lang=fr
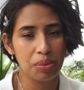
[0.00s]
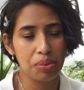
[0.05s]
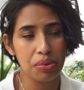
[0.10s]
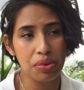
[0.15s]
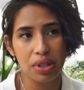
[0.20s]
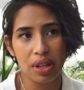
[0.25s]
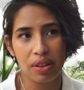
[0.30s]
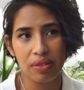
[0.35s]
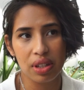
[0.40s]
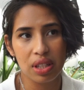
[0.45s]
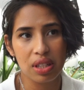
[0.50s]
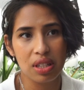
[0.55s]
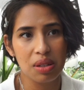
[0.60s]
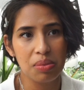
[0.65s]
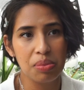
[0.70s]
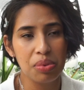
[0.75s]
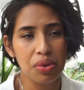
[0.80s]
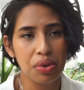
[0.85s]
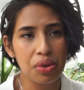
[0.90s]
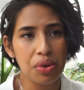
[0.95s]
En plus avec
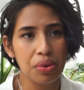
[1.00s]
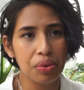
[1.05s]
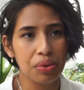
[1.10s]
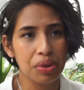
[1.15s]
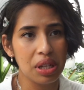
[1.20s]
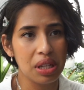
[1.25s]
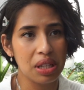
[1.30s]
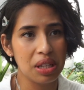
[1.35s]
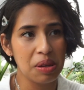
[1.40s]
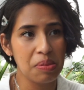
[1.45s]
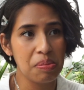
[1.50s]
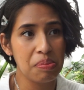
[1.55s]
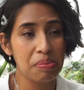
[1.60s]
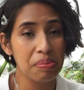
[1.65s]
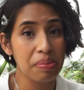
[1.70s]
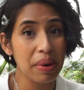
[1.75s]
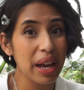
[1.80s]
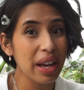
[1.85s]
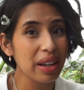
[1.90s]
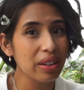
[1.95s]
Thibaut, on n'était
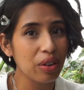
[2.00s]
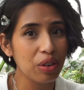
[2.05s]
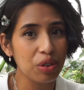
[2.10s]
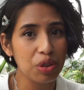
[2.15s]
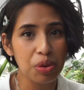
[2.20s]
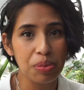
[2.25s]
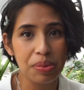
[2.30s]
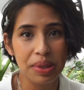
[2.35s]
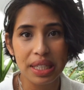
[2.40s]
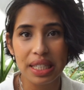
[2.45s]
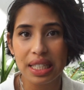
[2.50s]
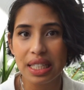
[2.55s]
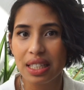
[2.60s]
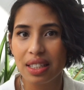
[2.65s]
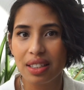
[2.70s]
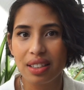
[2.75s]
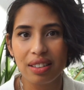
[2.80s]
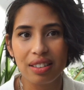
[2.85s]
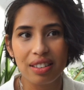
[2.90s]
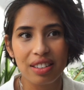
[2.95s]
pas dans
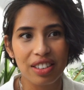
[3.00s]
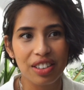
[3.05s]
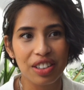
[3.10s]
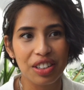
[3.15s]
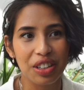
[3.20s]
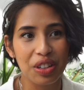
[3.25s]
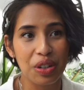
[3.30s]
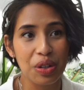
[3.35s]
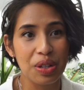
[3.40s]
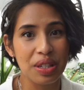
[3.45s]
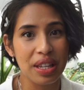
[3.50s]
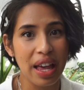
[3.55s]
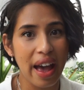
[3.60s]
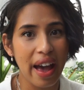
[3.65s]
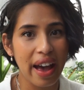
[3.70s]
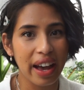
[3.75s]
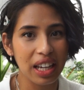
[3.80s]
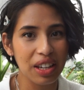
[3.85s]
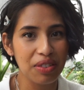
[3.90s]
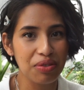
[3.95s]
l'optique que
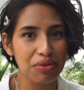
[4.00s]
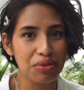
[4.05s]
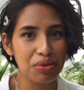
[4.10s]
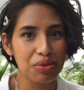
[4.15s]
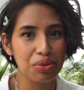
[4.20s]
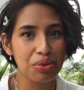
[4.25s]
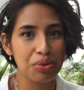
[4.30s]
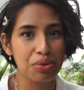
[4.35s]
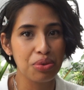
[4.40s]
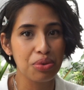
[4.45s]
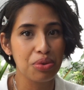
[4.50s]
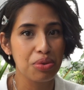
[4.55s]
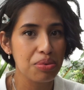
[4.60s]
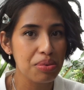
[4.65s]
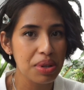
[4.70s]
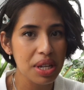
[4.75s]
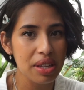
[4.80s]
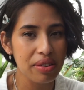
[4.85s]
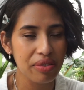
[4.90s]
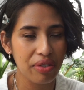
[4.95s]
ça arrive tout de
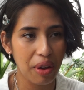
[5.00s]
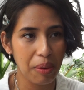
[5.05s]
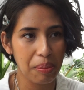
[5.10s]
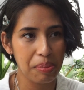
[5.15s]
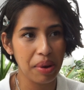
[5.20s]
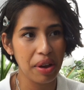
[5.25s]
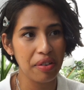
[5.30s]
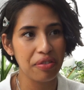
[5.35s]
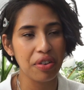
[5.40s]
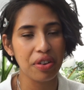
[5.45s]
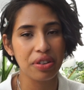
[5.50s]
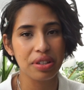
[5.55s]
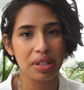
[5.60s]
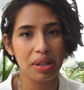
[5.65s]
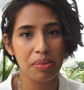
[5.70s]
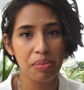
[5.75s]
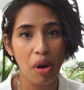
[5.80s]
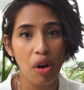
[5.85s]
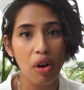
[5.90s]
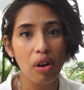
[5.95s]
suite, enfin pas
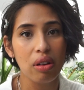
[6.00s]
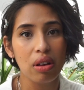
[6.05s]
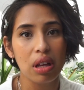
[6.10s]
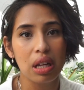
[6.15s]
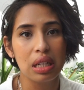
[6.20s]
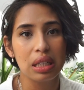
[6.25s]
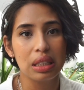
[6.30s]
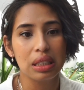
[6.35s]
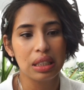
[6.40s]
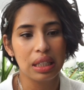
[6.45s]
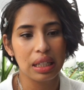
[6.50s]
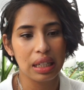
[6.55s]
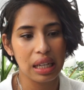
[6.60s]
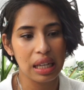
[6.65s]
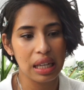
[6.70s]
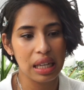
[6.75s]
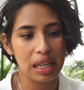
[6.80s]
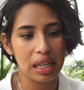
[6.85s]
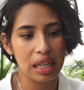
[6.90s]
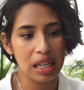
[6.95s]
forcément.
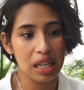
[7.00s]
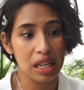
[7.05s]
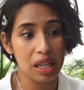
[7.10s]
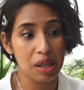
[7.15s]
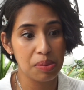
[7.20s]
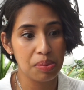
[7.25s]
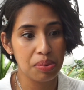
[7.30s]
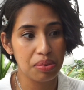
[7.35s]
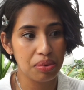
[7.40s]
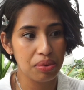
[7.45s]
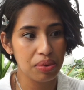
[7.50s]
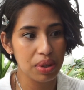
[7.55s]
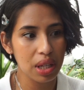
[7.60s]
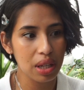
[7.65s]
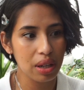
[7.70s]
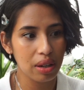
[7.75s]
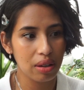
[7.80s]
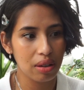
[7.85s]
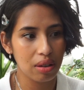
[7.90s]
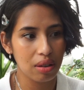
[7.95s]
Et,
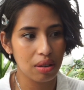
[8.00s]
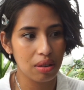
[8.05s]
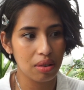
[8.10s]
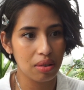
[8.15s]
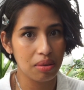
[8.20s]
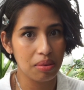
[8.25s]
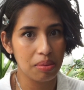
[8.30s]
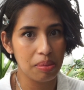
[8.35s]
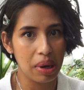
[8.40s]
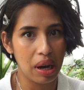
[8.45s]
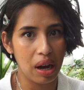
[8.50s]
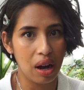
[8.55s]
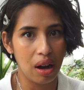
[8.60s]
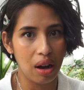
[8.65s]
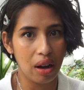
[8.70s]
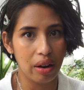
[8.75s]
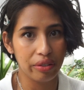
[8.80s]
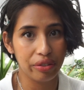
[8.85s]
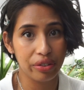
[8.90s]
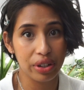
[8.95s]
puis, euh,
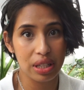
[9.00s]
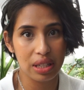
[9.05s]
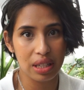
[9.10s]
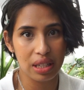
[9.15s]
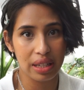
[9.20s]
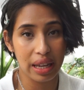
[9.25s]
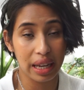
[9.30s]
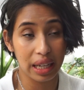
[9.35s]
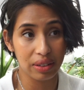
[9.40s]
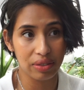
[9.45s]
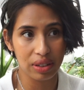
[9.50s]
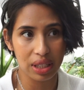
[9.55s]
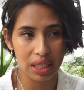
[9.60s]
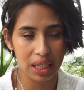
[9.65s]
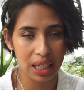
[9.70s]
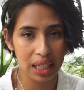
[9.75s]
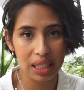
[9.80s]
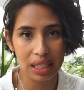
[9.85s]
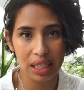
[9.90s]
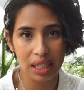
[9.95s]
ben, en fait, c'est arrivé
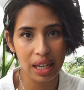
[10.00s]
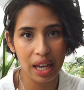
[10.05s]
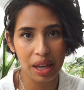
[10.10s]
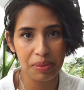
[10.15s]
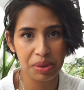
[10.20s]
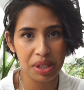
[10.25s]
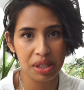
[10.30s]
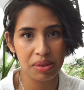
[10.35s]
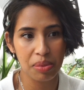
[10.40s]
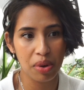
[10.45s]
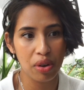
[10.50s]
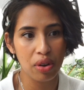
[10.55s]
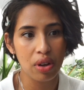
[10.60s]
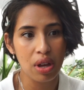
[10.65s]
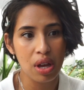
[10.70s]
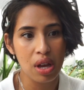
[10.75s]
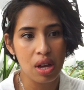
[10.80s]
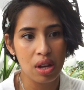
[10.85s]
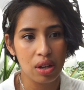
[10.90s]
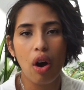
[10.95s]
très très rapidement.
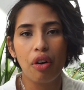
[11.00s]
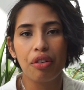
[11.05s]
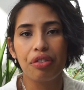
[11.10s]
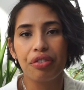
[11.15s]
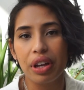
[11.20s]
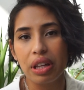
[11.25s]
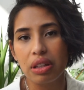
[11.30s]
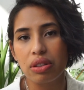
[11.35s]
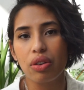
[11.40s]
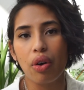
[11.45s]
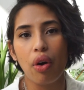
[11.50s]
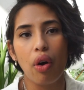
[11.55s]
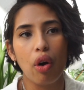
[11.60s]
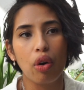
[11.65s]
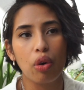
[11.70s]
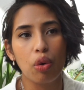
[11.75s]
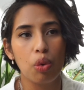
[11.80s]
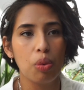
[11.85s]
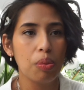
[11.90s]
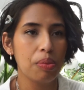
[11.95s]
En fait,
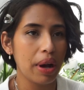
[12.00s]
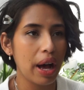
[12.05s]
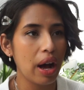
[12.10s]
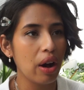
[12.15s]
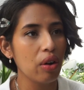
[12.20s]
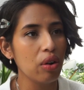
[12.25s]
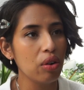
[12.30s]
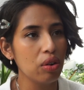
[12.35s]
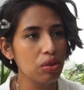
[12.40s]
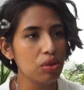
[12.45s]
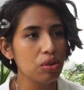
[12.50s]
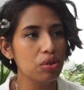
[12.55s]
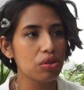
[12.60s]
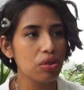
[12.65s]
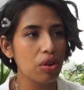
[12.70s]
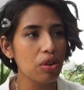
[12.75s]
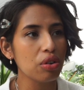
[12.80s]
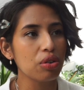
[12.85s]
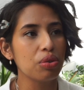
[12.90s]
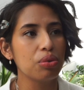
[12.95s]
en comparant le
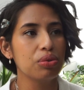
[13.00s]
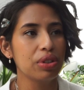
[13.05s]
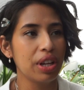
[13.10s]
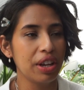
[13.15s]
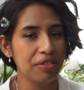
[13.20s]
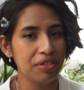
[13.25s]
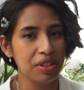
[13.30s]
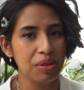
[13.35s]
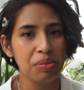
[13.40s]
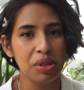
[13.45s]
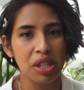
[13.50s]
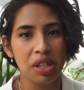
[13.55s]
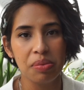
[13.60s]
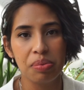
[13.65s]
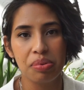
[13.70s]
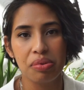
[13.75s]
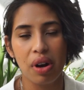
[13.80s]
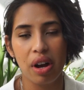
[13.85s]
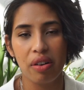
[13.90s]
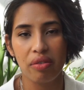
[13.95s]
temps qu'on avait mis
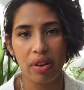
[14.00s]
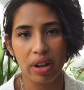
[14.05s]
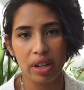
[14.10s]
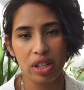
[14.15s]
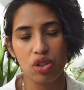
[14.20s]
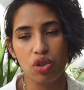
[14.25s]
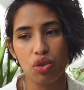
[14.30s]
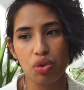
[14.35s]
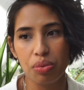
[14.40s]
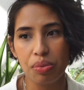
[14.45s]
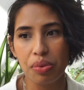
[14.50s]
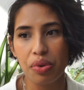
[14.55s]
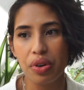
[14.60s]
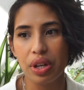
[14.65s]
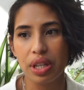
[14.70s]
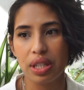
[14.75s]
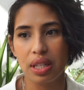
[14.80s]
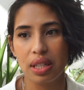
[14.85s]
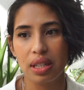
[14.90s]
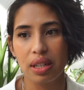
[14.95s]
pour avoir les jumeaux,
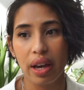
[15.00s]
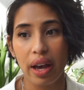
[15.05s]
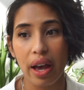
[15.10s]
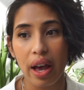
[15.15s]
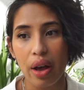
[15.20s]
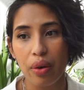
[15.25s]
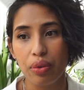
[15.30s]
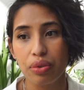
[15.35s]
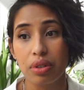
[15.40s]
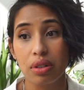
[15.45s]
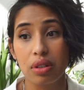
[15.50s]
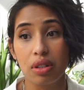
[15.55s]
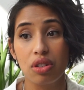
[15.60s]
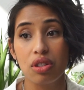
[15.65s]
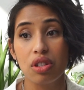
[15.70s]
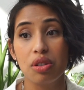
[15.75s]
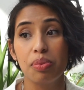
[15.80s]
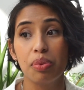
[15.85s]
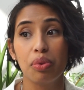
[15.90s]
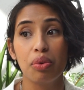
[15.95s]
etc., on s'était
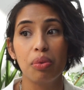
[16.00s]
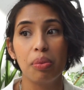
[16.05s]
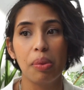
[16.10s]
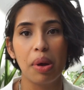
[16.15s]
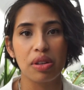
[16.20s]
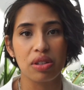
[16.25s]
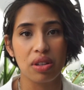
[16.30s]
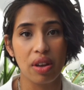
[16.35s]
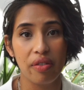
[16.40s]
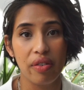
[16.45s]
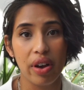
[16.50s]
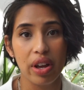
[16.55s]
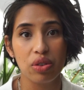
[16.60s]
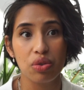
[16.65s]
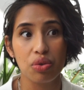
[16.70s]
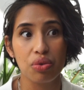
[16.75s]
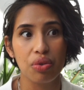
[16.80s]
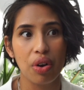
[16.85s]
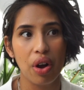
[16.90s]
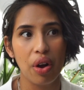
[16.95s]
dit, bon, bah ça va,
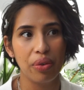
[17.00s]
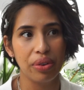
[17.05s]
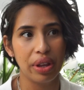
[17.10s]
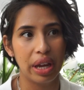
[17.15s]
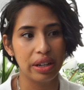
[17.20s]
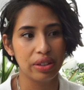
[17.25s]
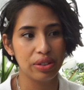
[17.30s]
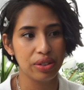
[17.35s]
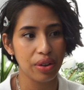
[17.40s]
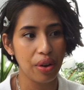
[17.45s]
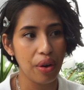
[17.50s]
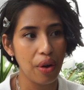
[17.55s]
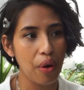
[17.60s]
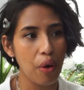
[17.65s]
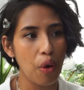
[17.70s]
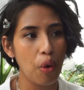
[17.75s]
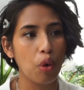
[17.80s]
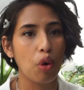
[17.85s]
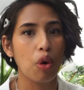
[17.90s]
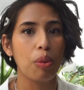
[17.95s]
tu vois, on a le
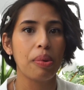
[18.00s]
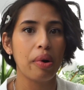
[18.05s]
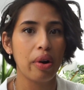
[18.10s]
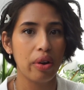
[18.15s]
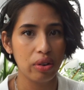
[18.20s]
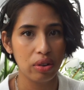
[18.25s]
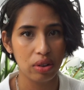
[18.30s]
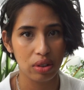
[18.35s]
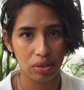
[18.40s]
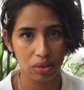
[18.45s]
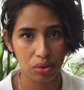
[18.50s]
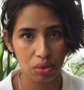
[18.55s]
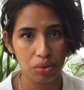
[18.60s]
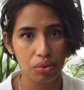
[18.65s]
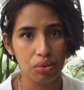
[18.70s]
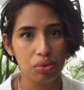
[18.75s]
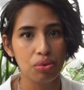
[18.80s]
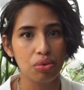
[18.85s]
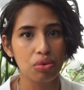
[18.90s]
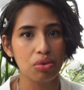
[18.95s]
temps, on reprend
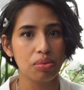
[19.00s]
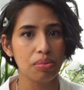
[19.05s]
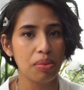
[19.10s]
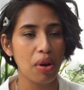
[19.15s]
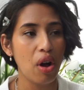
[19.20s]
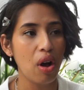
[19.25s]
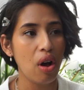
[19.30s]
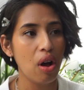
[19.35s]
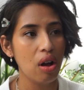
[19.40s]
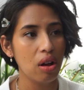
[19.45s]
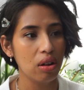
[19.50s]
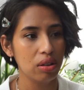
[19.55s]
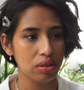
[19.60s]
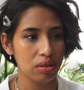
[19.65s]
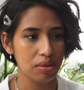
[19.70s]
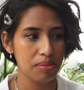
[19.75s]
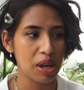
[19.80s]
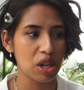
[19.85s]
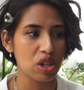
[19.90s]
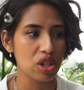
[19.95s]
tout doucement,
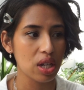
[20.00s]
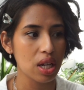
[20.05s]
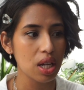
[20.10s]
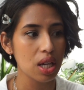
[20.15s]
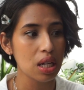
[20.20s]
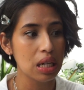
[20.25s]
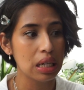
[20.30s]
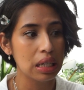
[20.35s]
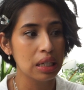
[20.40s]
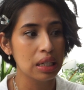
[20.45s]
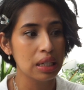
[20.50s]
euh, machin.